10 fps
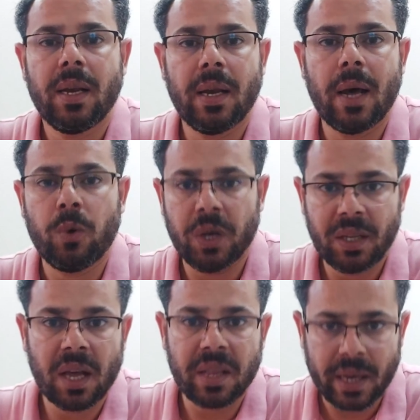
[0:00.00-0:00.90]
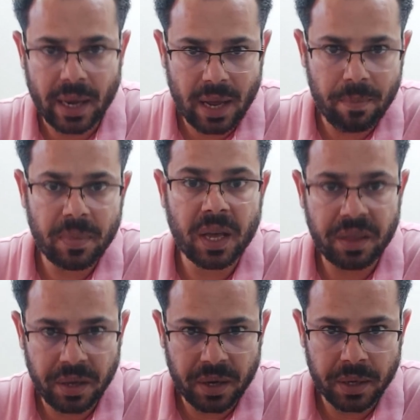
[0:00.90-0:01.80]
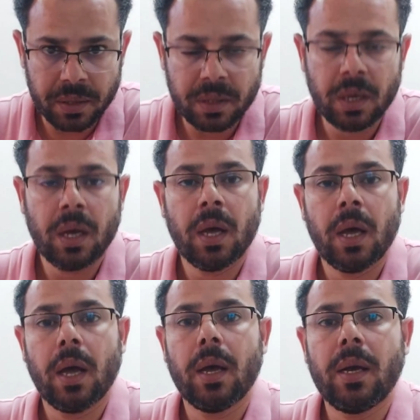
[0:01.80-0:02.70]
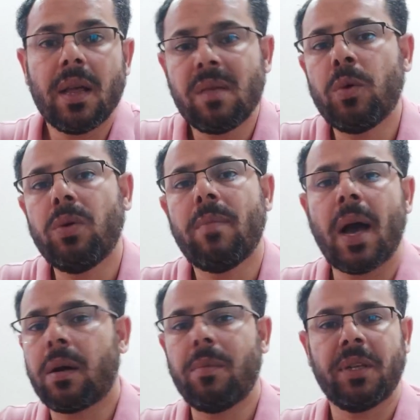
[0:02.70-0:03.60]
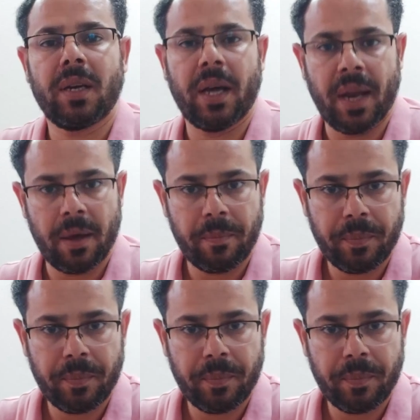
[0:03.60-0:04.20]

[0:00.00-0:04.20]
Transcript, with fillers: لا اعيد هذا الكلام كثيرا لازم يكون معاك رابط القناه